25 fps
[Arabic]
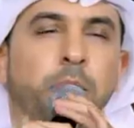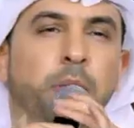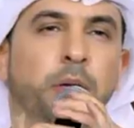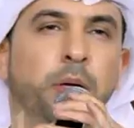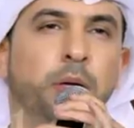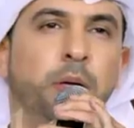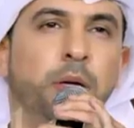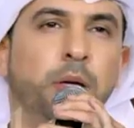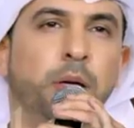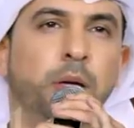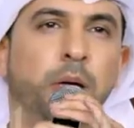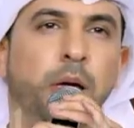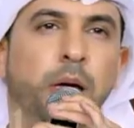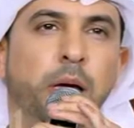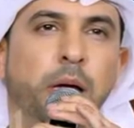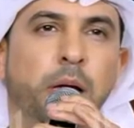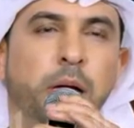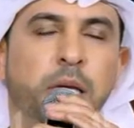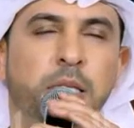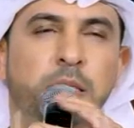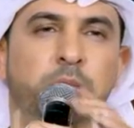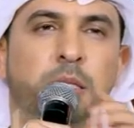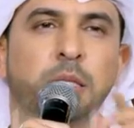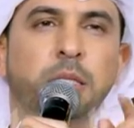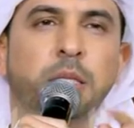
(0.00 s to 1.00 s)
آه،
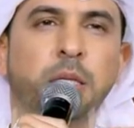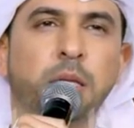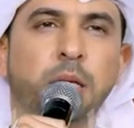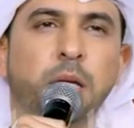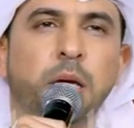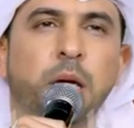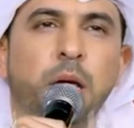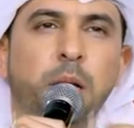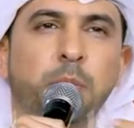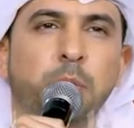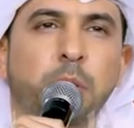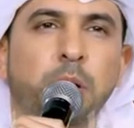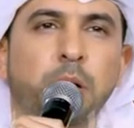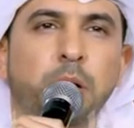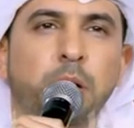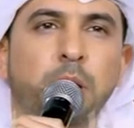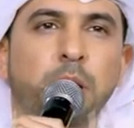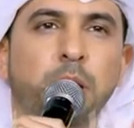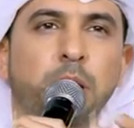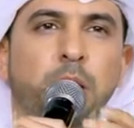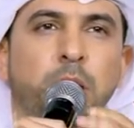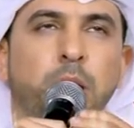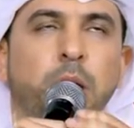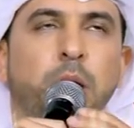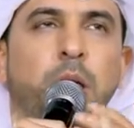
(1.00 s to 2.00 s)
حسيت ان هالمره
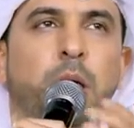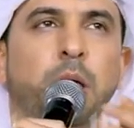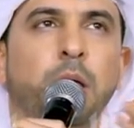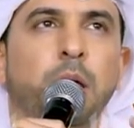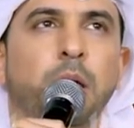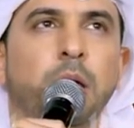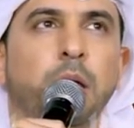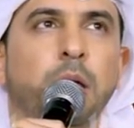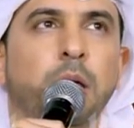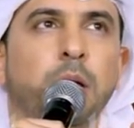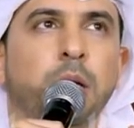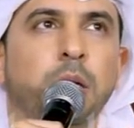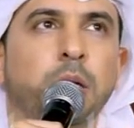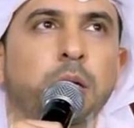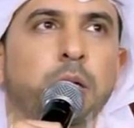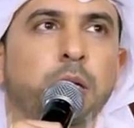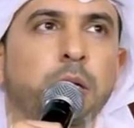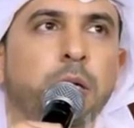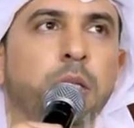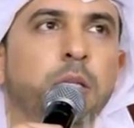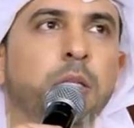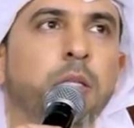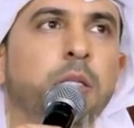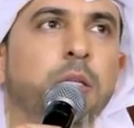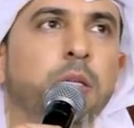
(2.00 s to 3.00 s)
آه، انك
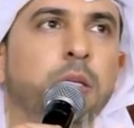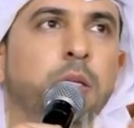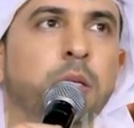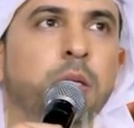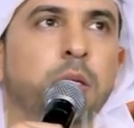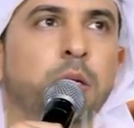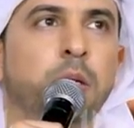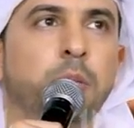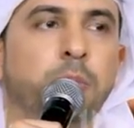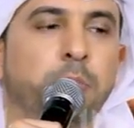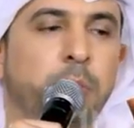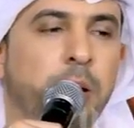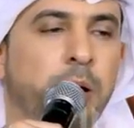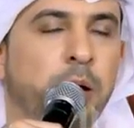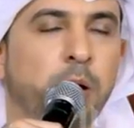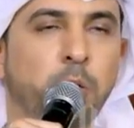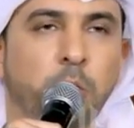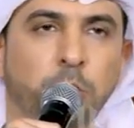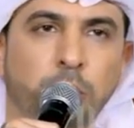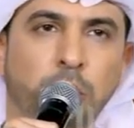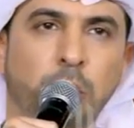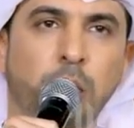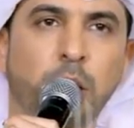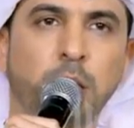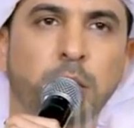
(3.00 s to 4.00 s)
انت مع
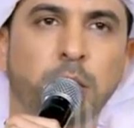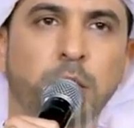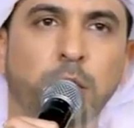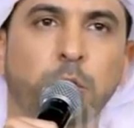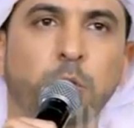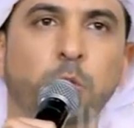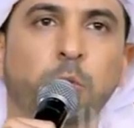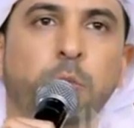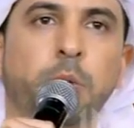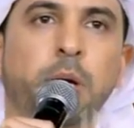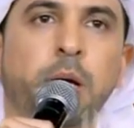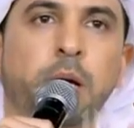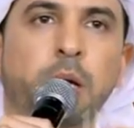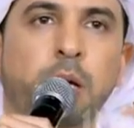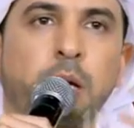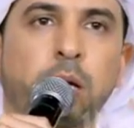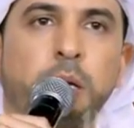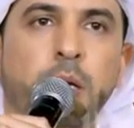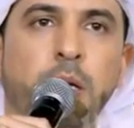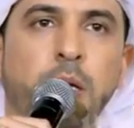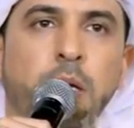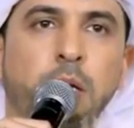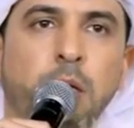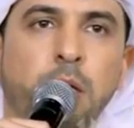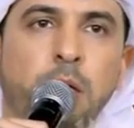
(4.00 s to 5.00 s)
قدراتك ومع
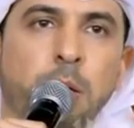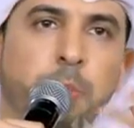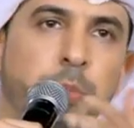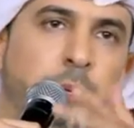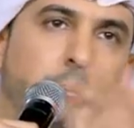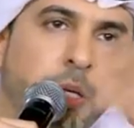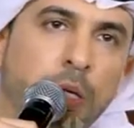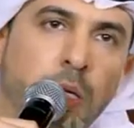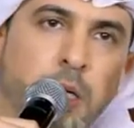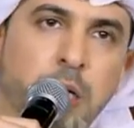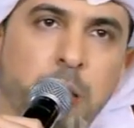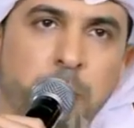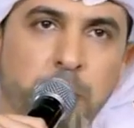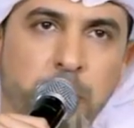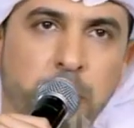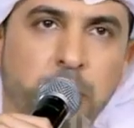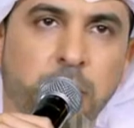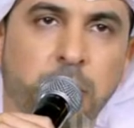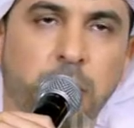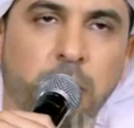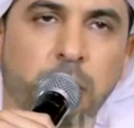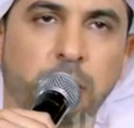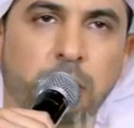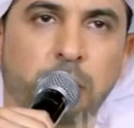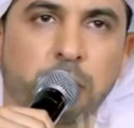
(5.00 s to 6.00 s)
خبره
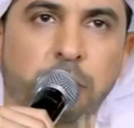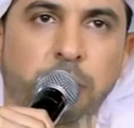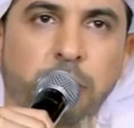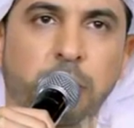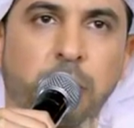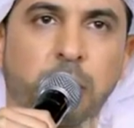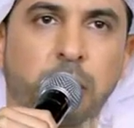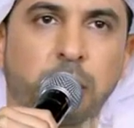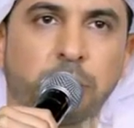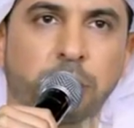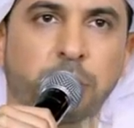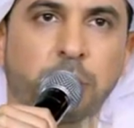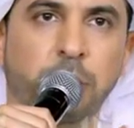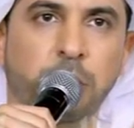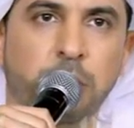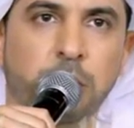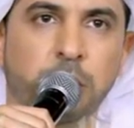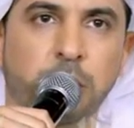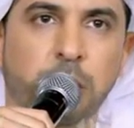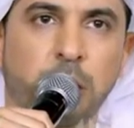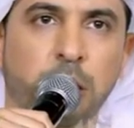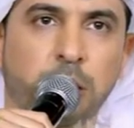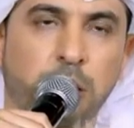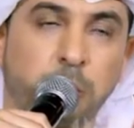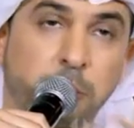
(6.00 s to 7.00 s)
خبرتك انت في يعني في
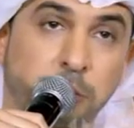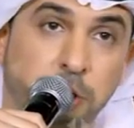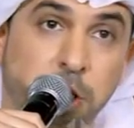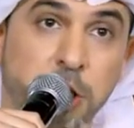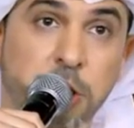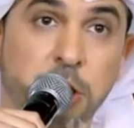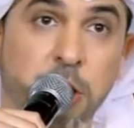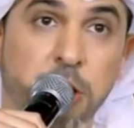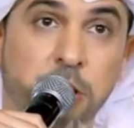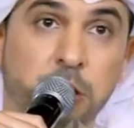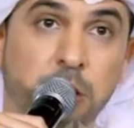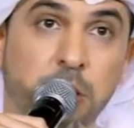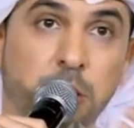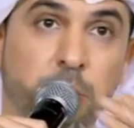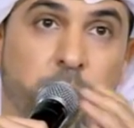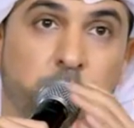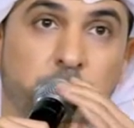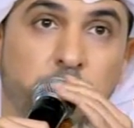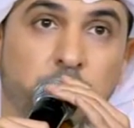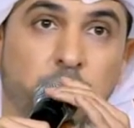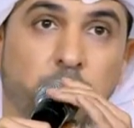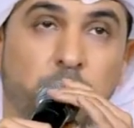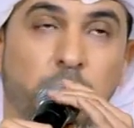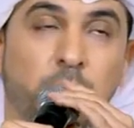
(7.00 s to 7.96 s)
الانشاء 18 سنه ما شاء